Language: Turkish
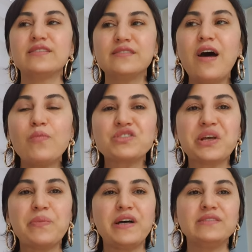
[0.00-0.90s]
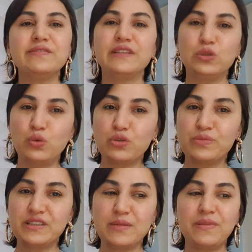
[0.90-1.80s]
Tam zaman ve doğru
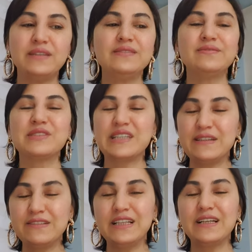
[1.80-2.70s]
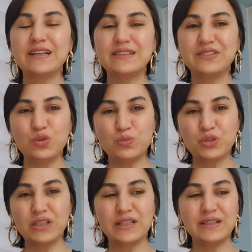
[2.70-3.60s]
bir zaman. Sevgiyle kalın,
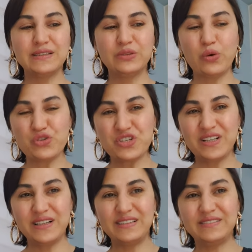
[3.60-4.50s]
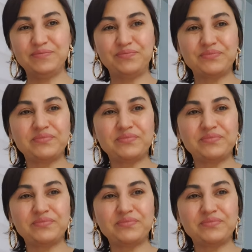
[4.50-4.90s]
umutla kalın, hoşça kalın.